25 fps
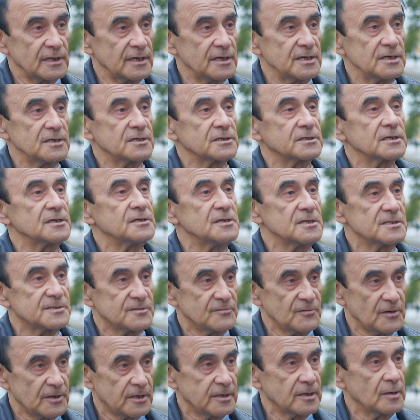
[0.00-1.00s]
И это
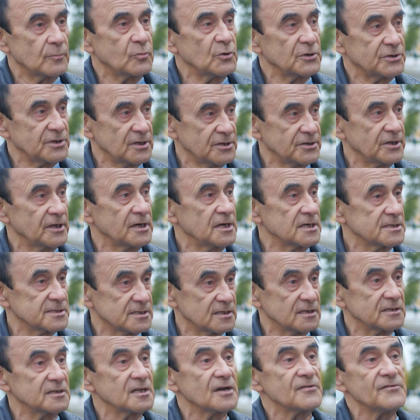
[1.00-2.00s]
действительно будет
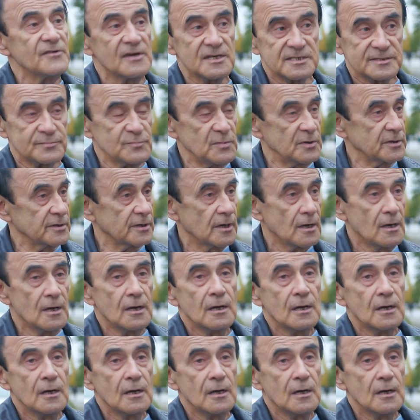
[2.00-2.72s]
интересно на весь мир,